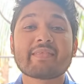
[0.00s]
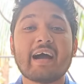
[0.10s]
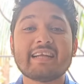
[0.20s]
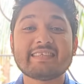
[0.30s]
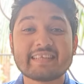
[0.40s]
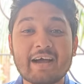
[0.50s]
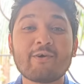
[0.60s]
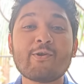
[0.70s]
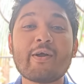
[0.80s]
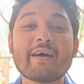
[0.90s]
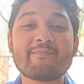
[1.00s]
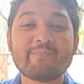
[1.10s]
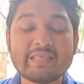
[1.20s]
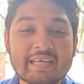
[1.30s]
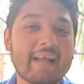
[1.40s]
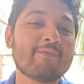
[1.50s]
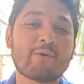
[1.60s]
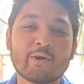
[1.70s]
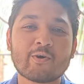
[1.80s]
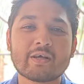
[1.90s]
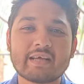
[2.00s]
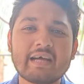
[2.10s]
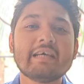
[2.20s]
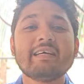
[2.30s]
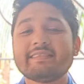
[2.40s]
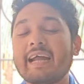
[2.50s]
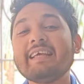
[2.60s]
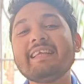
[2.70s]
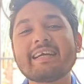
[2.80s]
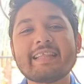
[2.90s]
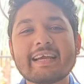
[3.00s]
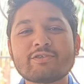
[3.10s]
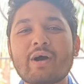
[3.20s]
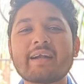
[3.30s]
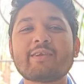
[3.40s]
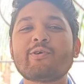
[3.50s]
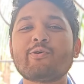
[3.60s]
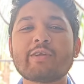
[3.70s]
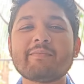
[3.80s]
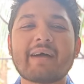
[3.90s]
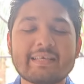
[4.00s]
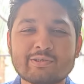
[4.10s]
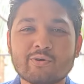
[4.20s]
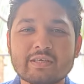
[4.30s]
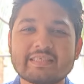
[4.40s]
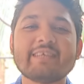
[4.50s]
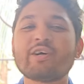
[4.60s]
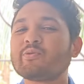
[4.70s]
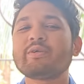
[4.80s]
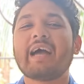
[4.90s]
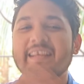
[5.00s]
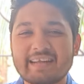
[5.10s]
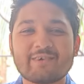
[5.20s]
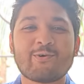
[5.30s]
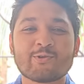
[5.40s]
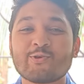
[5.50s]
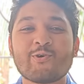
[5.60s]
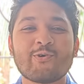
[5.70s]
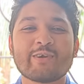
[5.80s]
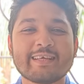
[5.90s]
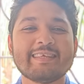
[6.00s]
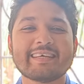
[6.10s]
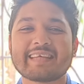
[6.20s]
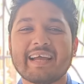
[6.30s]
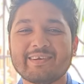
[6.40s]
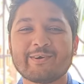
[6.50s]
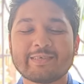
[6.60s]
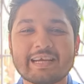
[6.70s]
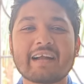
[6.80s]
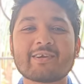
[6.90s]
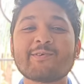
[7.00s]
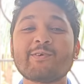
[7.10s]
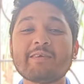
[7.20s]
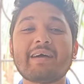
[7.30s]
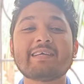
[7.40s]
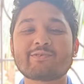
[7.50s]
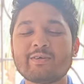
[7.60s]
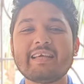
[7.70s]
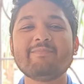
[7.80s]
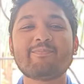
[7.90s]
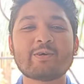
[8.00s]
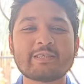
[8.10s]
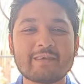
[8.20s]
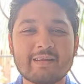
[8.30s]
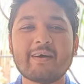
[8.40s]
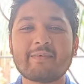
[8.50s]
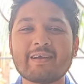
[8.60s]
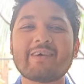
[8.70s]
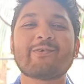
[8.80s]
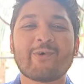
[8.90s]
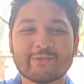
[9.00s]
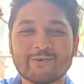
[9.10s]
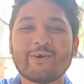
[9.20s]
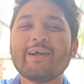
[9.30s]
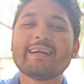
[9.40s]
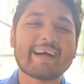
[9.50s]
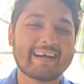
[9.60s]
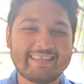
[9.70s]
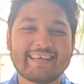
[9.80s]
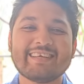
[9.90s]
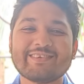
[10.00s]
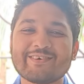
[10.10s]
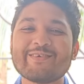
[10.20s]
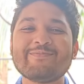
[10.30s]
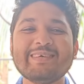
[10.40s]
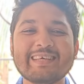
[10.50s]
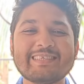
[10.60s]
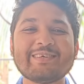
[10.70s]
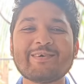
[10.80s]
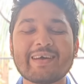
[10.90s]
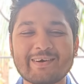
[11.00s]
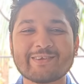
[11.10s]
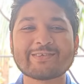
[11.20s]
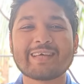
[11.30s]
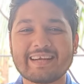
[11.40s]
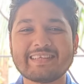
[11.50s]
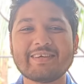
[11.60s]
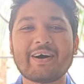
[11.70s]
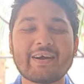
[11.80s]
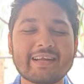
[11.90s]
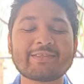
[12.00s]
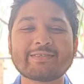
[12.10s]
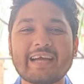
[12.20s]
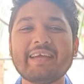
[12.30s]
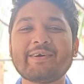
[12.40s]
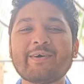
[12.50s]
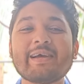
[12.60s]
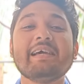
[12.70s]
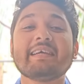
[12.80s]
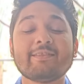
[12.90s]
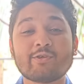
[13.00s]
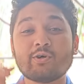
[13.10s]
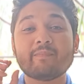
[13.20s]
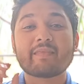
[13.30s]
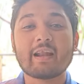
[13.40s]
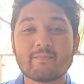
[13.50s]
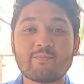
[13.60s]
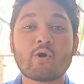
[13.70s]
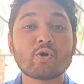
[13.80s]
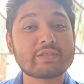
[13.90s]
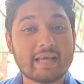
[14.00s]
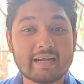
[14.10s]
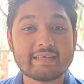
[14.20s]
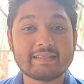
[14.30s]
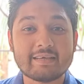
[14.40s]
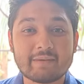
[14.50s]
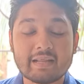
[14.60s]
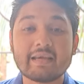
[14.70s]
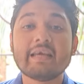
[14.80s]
আর যেটা হলো একটা বিশাল বড় কথা চারিদিকে দেখেছো আঠেরো কোটি বাইশ কোটি সেই সব তো জানি না কত কোটি দিয়ে সাইন হয়েছে আঠেরো কোটি বাইশ কোটি এটা ইম্পসিবল ব্যাপার কারণ অত টাকা দিয়ে কিন্তু কোনো বিদেশিও বলে অত স্যালারি দেওয়া হয় না তো যাই হোক কিন্তু একটা বড় স্যালারি দিয়ে মানে